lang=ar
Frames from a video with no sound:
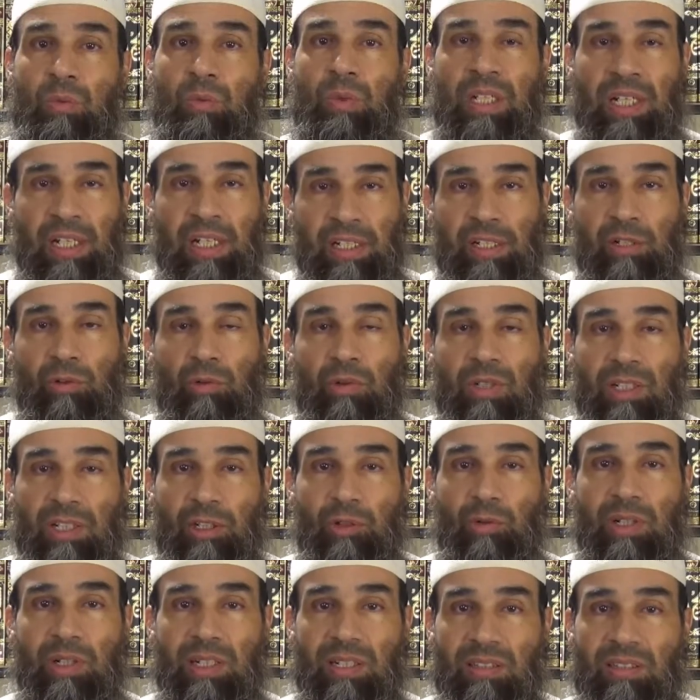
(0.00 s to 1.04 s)
وكان
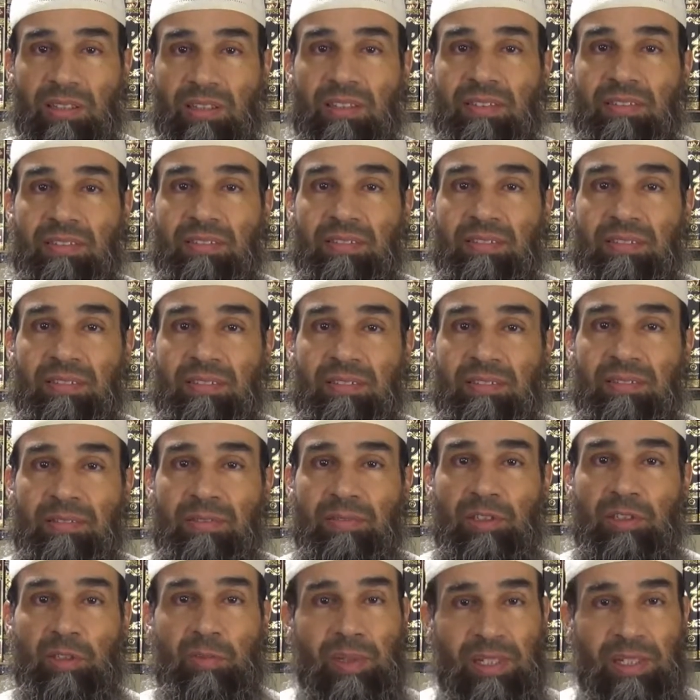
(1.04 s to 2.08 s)
يقال أيضا
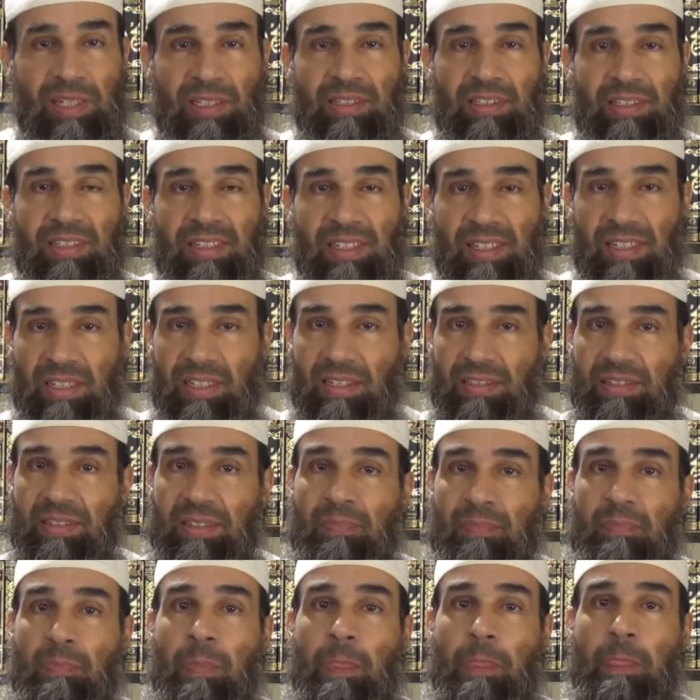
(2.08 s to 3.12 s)
في بلدنا
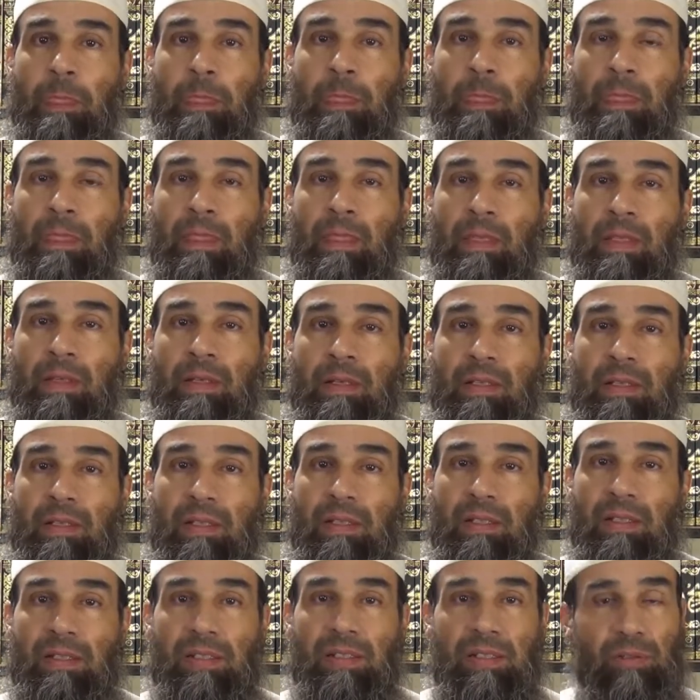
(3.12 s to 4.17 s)
هذا
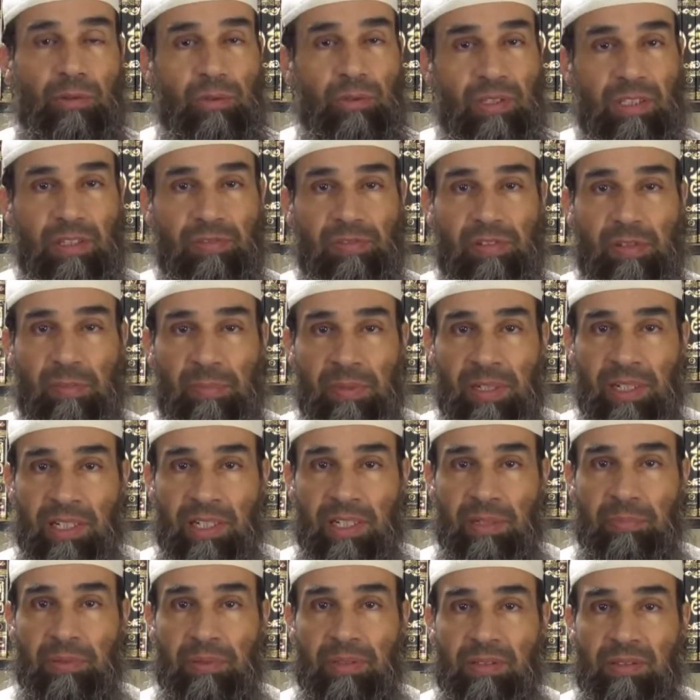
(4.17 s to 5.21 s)
إذا كنت في
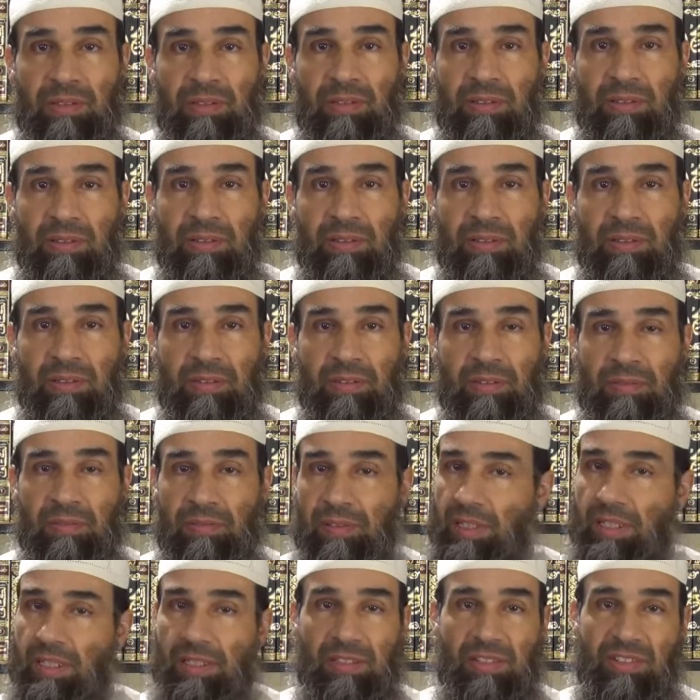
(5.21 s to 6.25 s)
المغرب
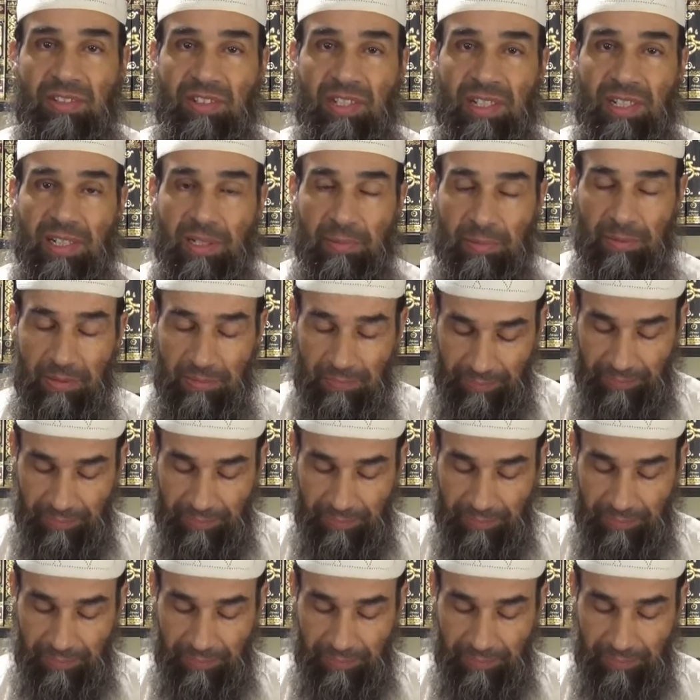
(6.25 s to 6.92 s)
فلا تستغرب